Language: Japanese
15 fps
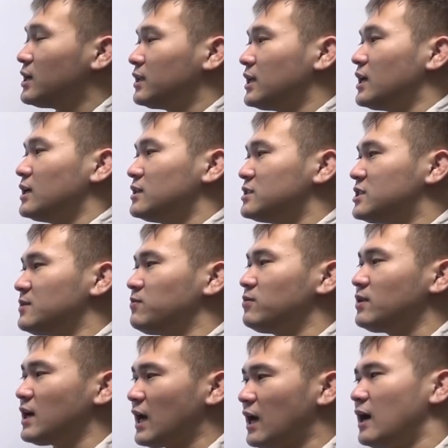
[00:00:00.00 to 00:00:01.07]
で、自
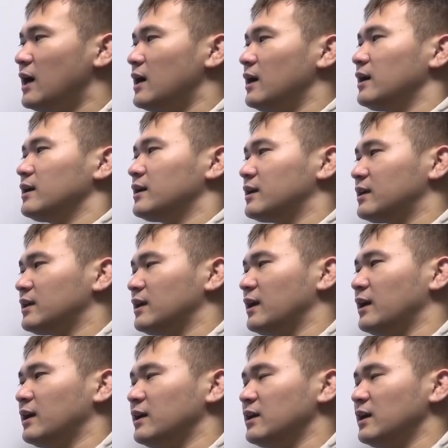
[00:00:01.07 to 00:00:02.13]
分が、原
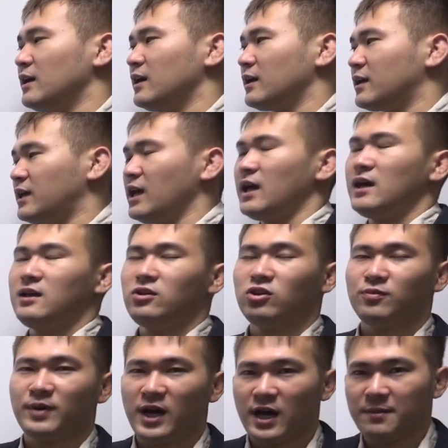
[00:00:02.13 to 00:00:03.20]
因
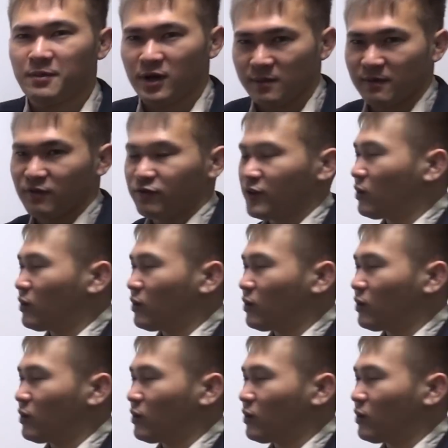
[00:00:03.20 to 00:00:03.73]
の場合もあります。